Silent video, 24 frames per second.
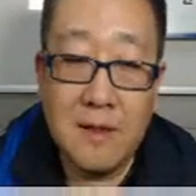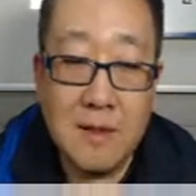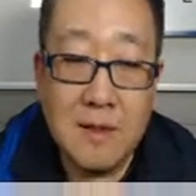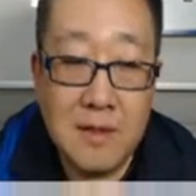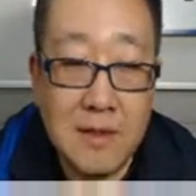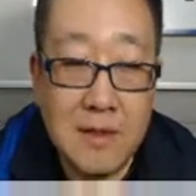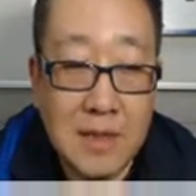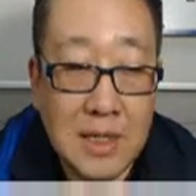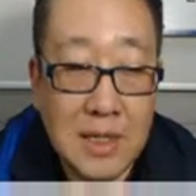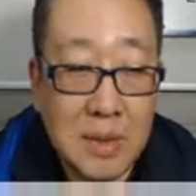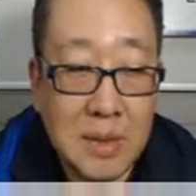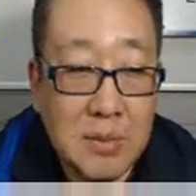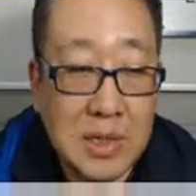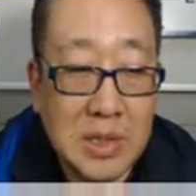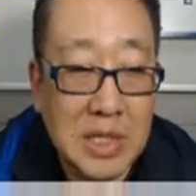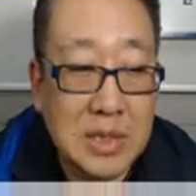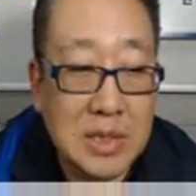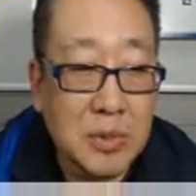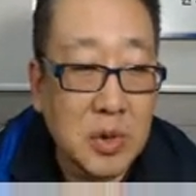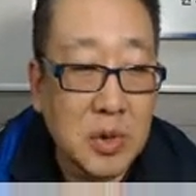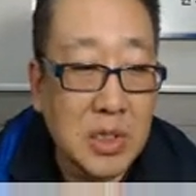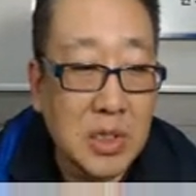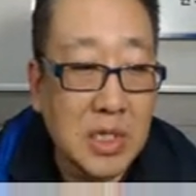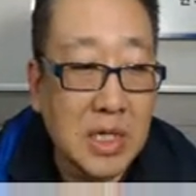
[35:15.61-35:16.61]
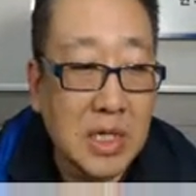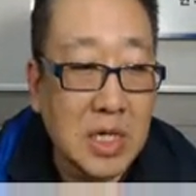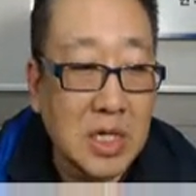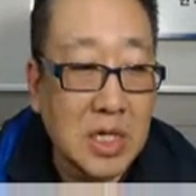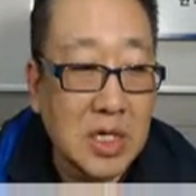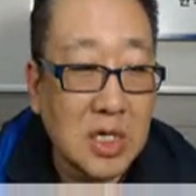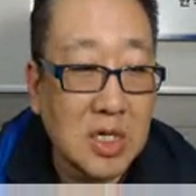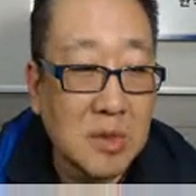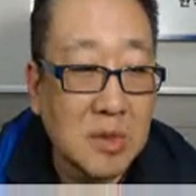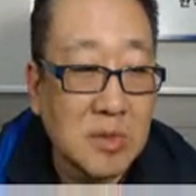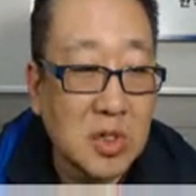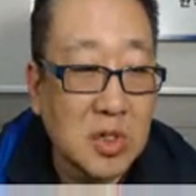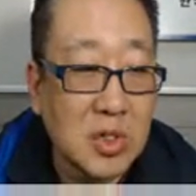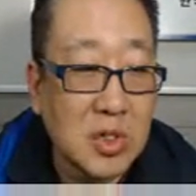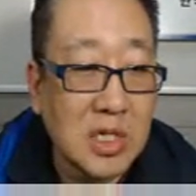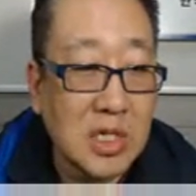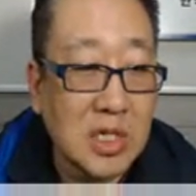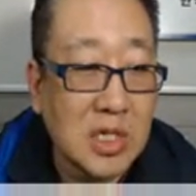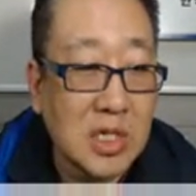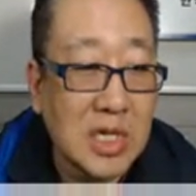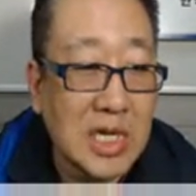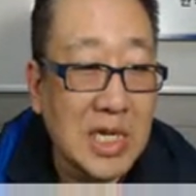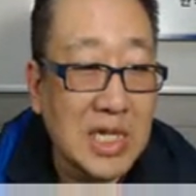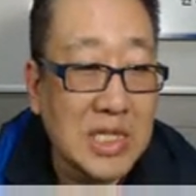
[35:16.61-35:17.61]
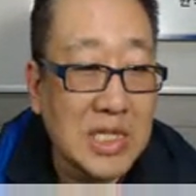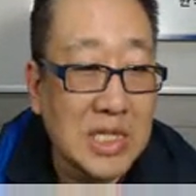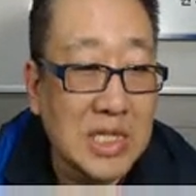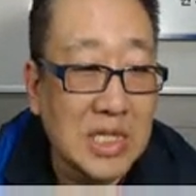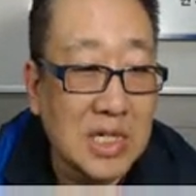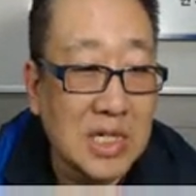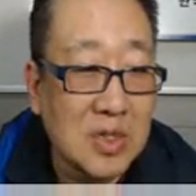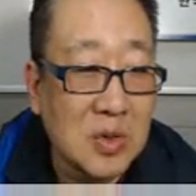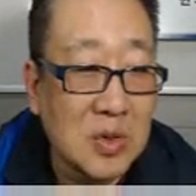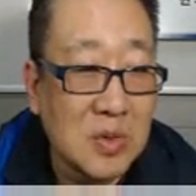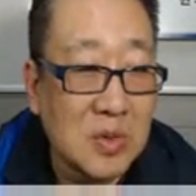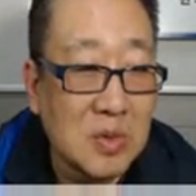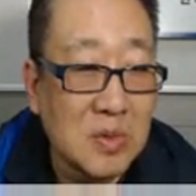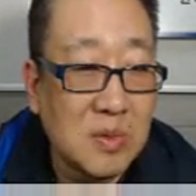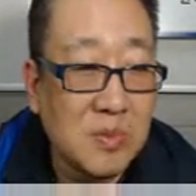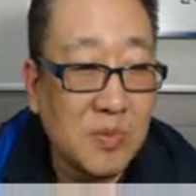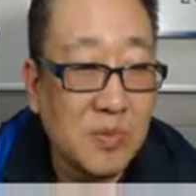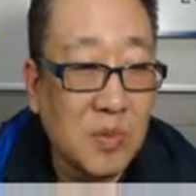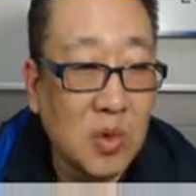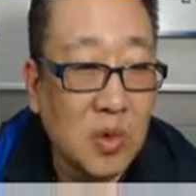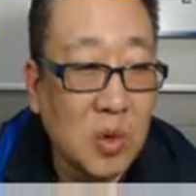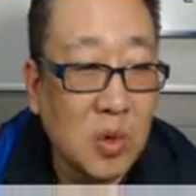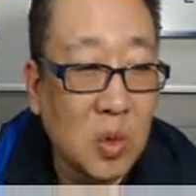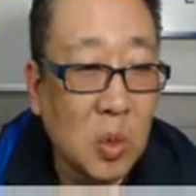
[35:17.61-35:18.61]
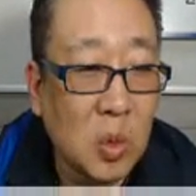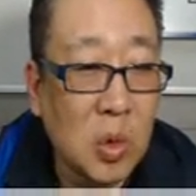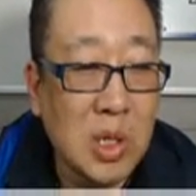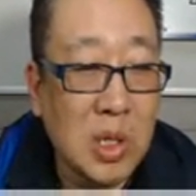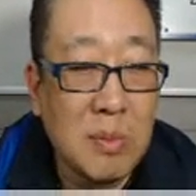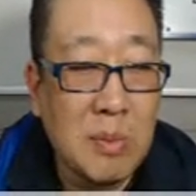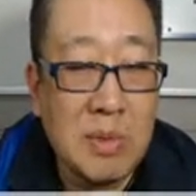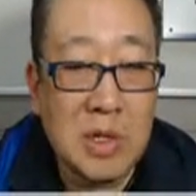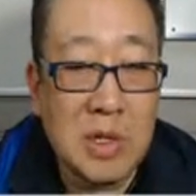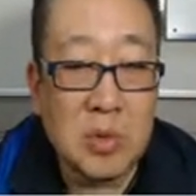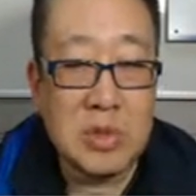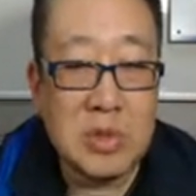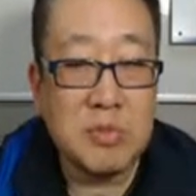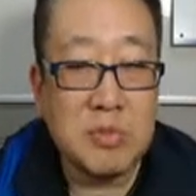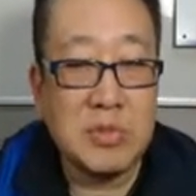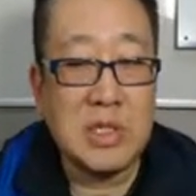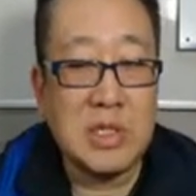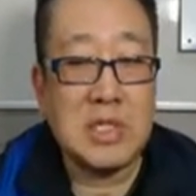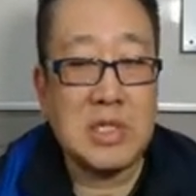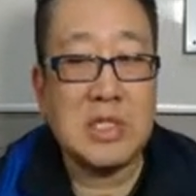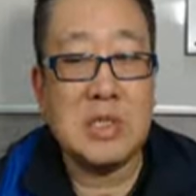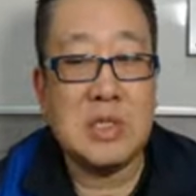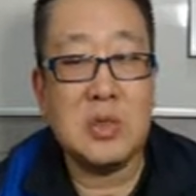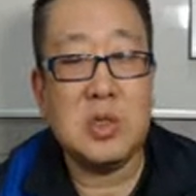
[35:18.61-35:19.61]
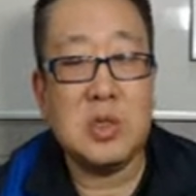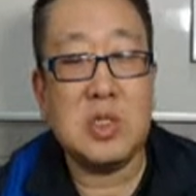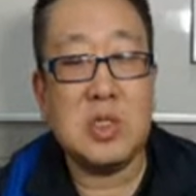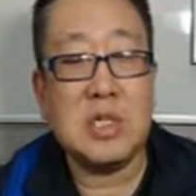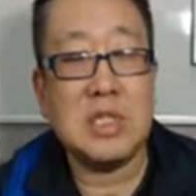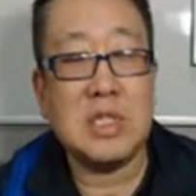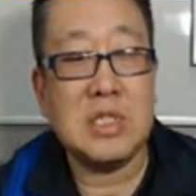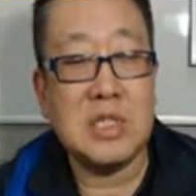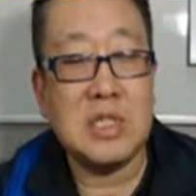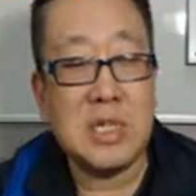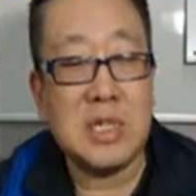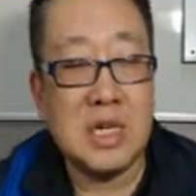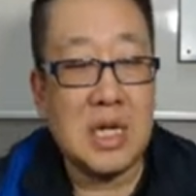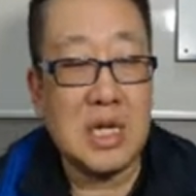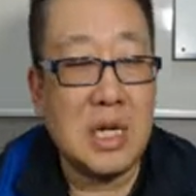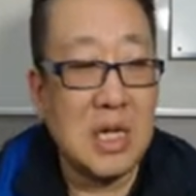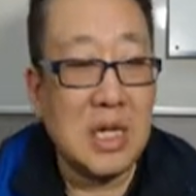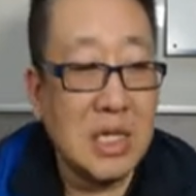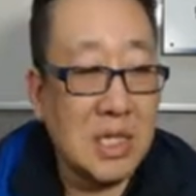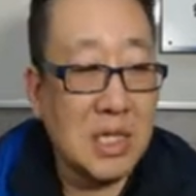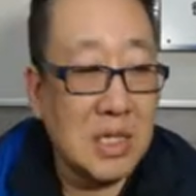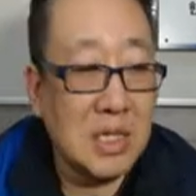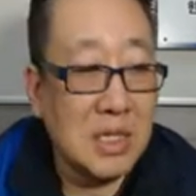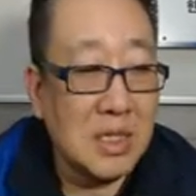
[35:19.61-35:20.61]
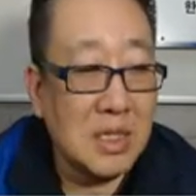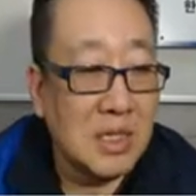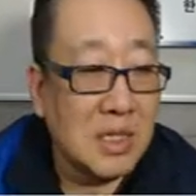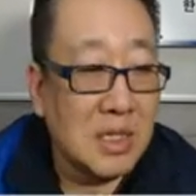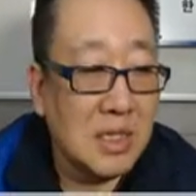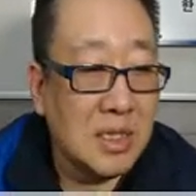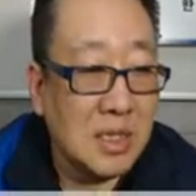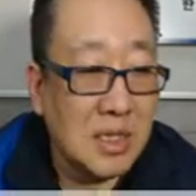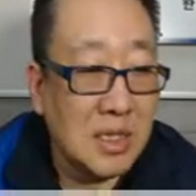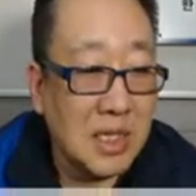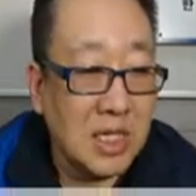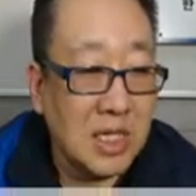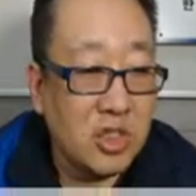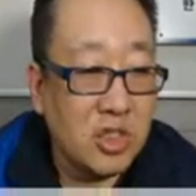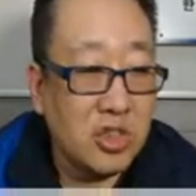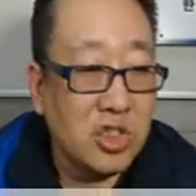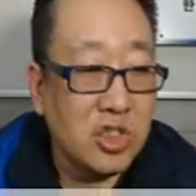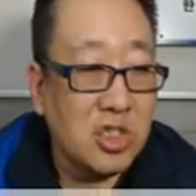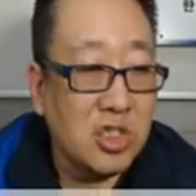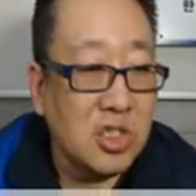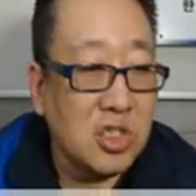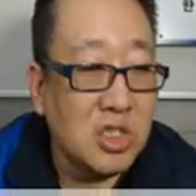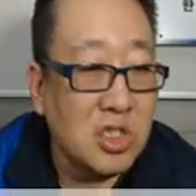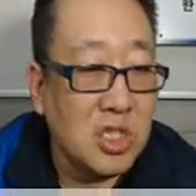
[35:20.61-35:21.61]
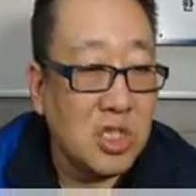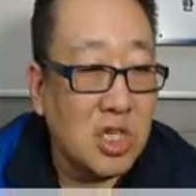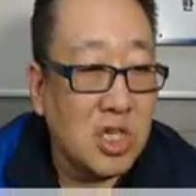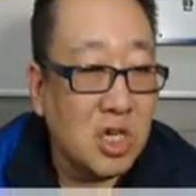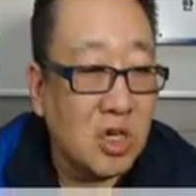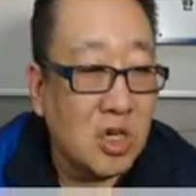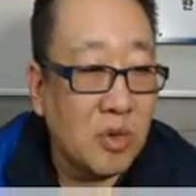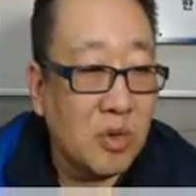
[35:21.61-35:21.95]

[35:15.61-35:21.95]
한번 다시 보여드릴게요. 그럼 정리는 해야지 그래도. 오랜만에 오신분이 했어요. 요청하셨으니까. 네, 뉴스는요.